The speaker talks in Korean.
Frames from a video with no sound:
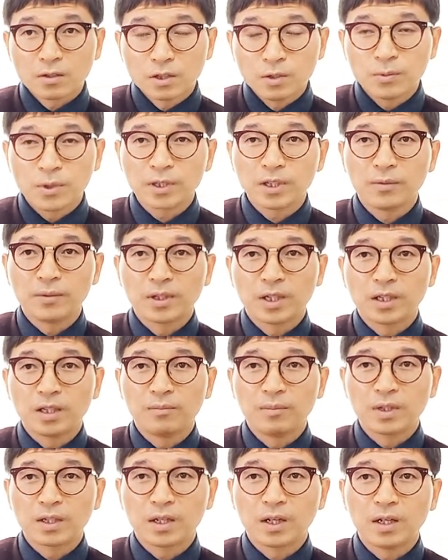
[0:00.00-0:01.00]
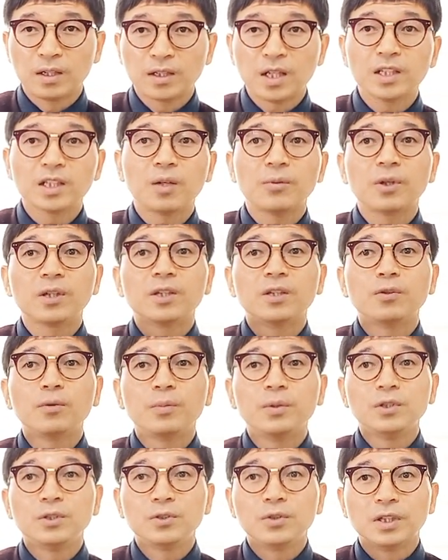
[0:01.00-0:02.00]
기부한다면 어떻게 됩니까? 태자보다 더
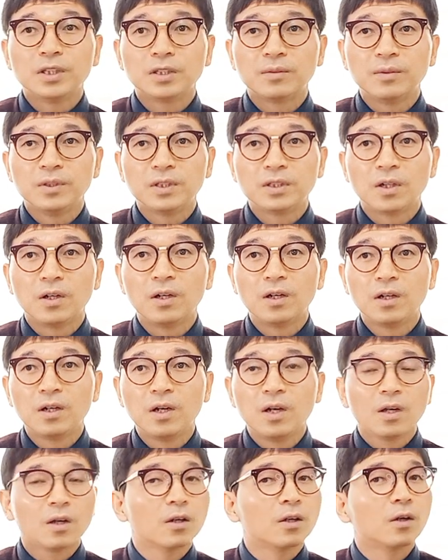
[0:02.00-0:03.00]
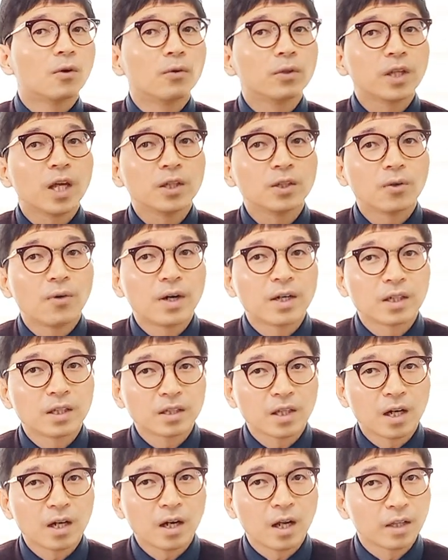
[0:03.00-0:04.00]
높은 지위에 있으면서 그리고 태조
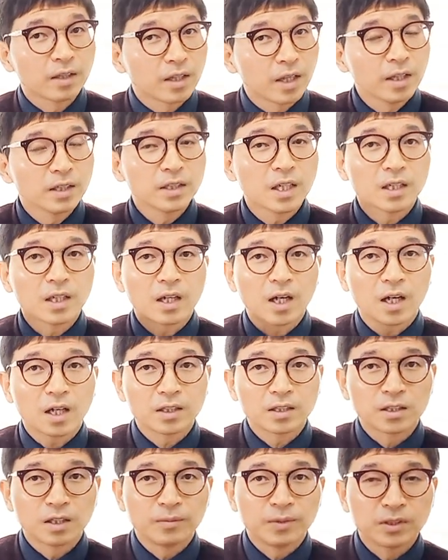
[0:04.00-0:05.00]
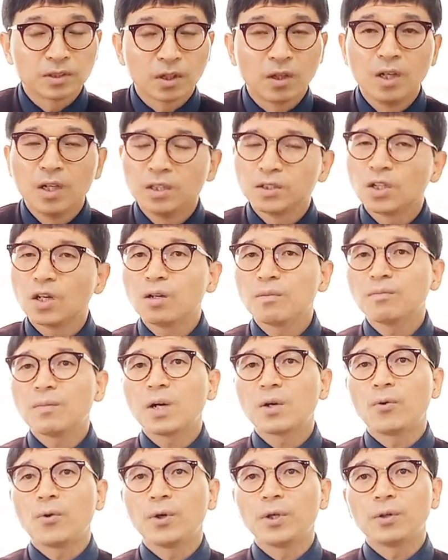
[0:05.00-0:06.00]
왕건의 딸한테 세장가까지 들면서
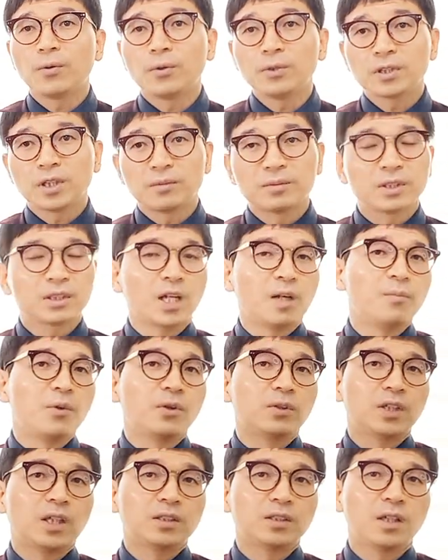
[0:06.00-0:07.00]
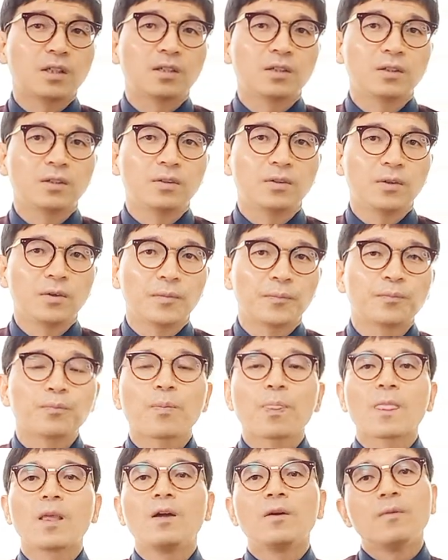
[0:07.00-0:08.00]
정말 호의호식하면서 잘 먹고 잘 살거든요.
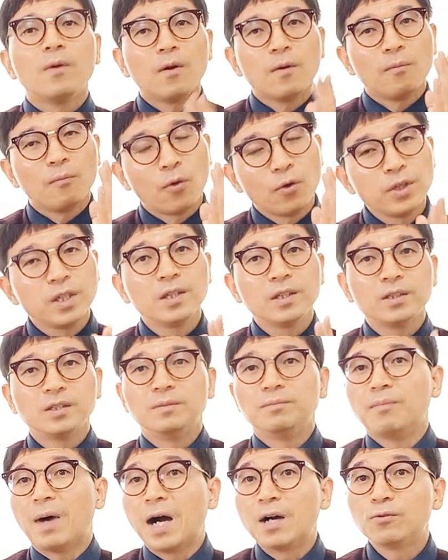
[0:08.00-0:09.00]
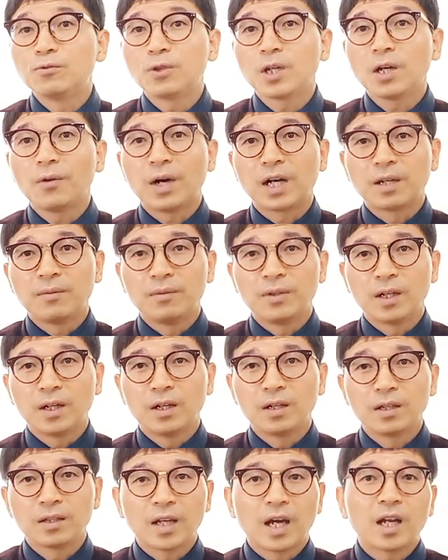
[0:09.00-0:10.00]
본인은 만국의
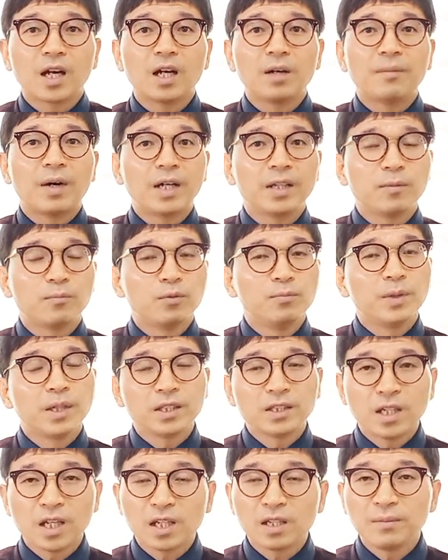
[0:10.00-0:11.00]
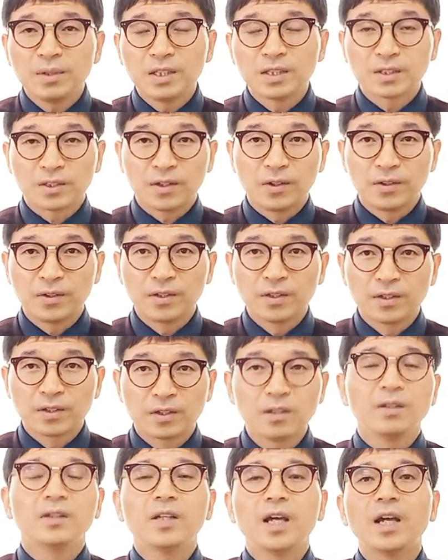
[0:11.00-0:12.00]
왕입니다. 나라가 많은데 분명히 책임이 있어요.
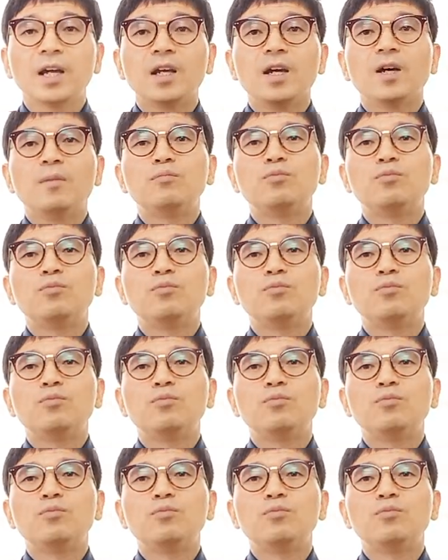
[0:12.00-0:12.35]
그런데